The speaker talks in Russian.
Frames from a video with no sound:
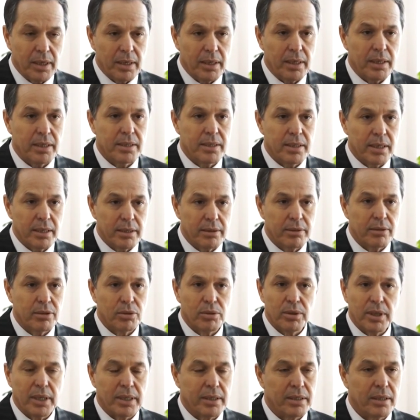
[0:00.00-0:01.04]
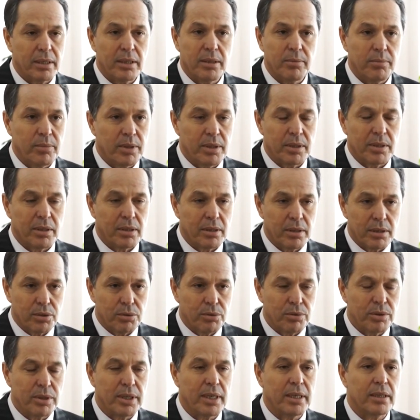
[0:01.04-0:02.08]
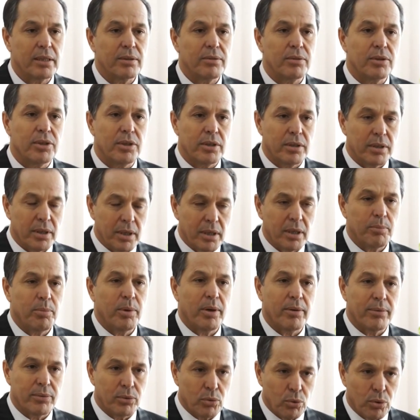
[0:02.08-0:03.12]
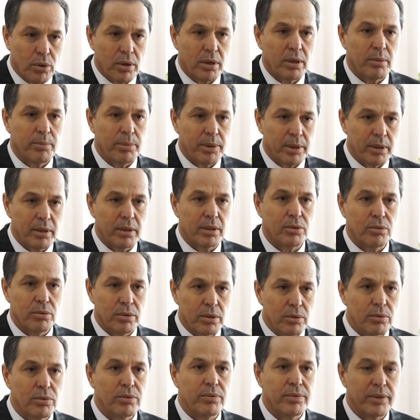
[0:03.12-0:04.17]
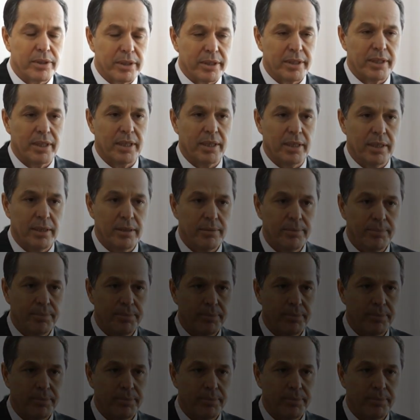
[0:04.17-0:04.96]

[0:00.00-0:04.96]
естественно, что я с этим не соглашусь, я этого человека повторно предложу на утверждение.